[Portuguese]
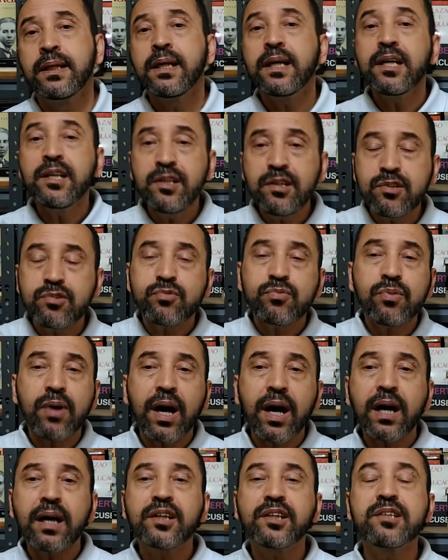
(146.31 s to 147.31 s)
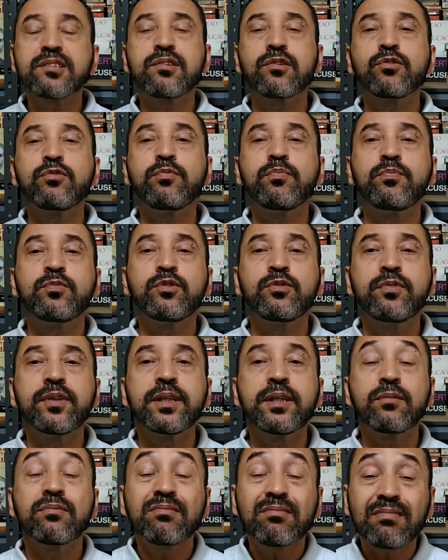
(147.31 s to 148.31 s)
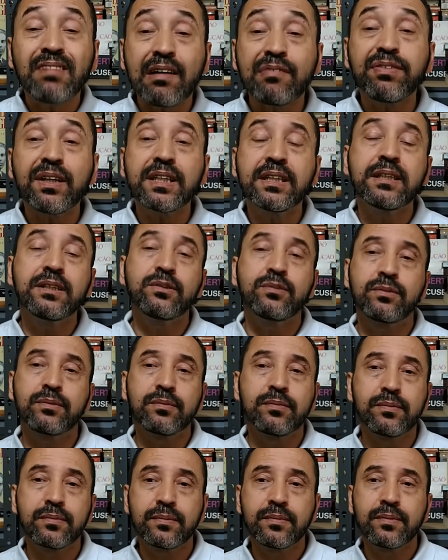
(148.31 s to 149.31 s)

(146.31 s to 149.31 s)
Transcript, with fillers: E nisto a gestão do, do Verdão está falhando.